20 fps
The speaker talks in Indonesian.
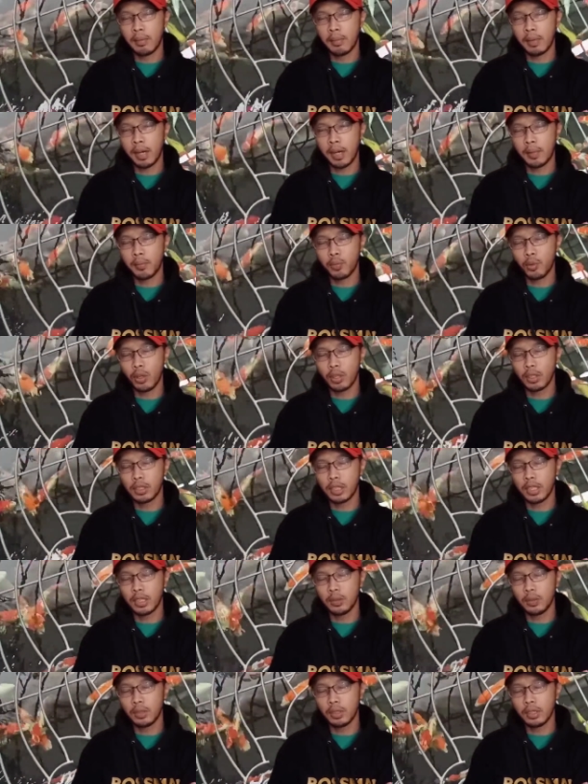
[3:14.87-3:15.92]
pakan buatan
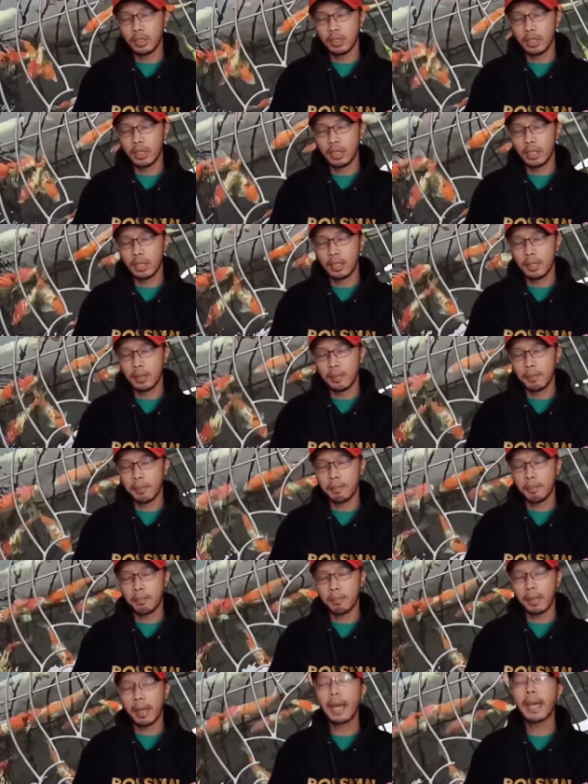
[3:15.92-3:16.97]
itu adalah
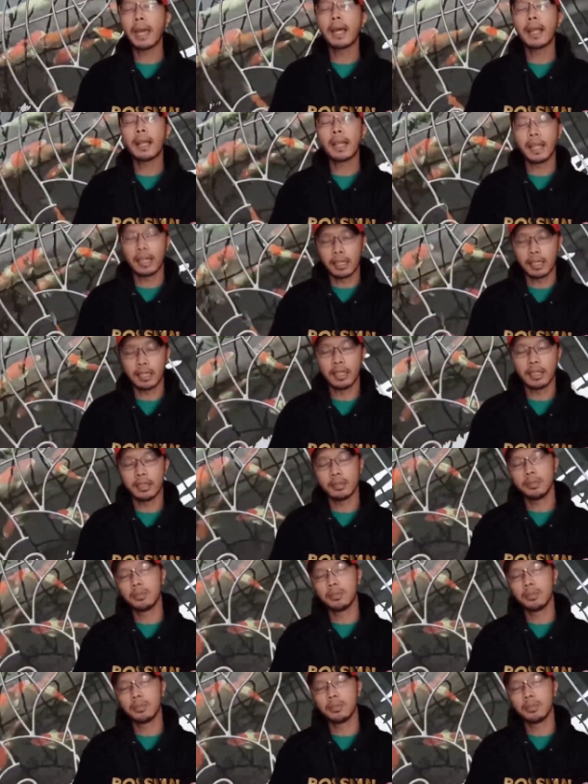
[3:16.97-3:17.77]
pelet ya.